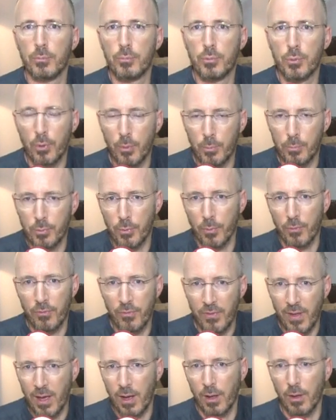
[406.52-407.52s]
pour, pour,
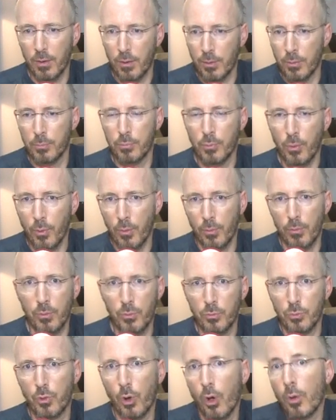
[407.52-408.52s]
faire pour
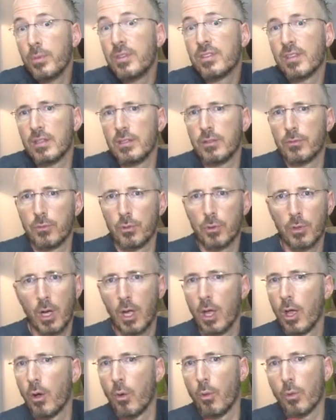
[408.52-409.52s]
une remise à niveau.
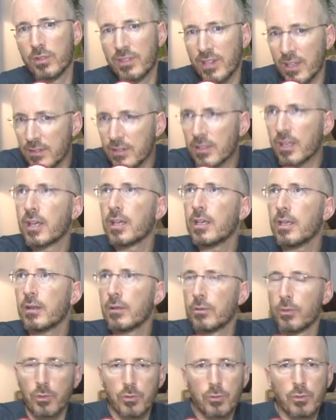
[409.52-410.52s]
On s'inscrit
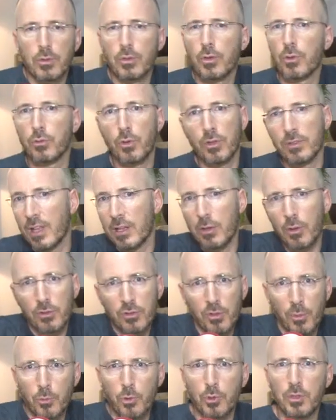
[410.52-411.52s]
dans, une, dans un
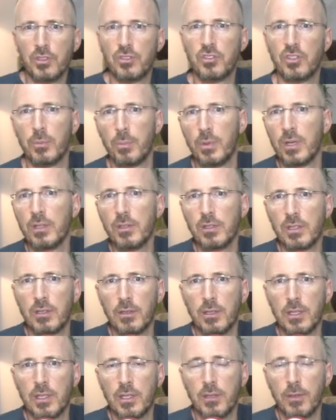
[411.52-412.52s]
ensemble de disciplines
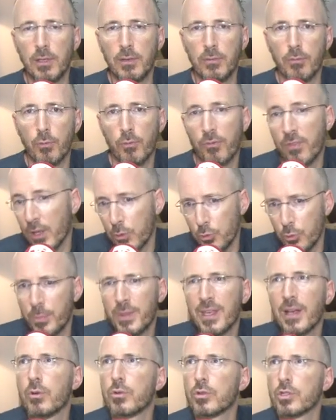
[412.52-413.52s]
qui, qui vont faire du
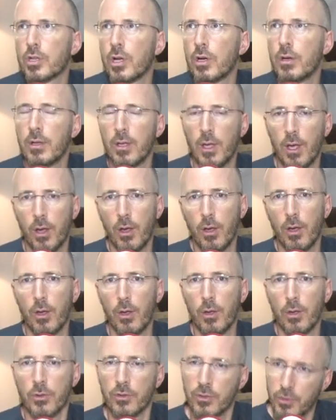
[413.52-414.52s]
bien aux gens,
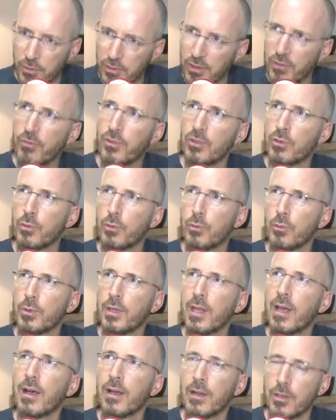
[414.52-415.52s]
sans effet secondaire
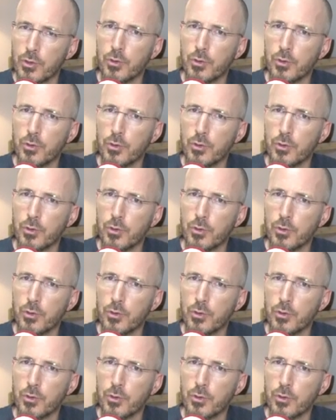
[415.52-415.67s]
Hein,